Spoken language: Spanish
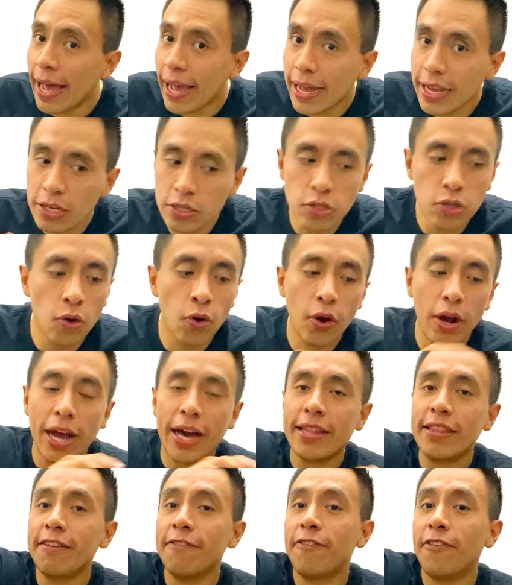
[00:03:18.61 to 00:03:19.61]
ancho
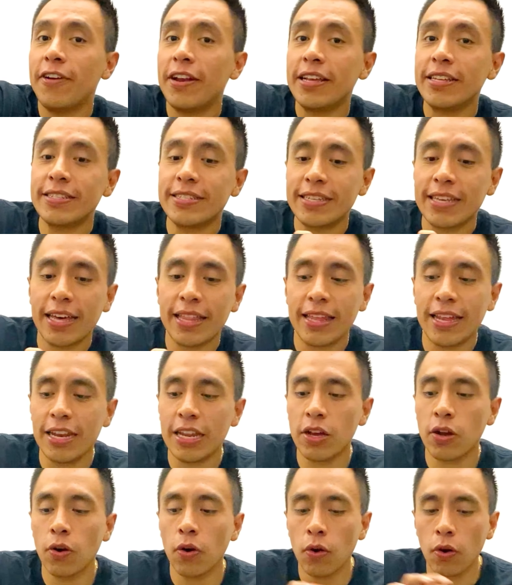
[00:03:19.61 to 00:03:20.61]
a diferencia del
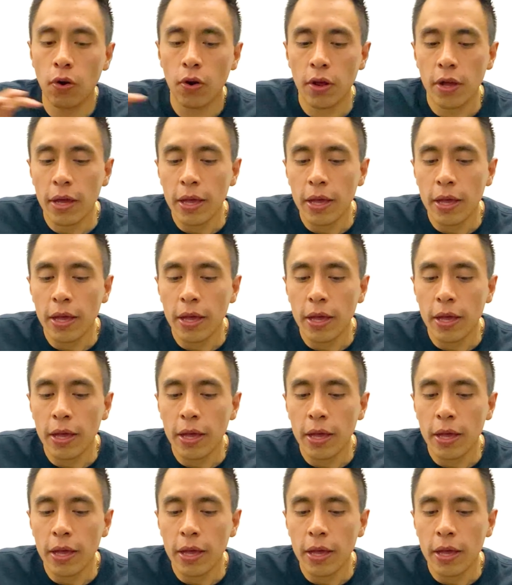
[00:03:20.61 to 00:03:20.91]
Igor.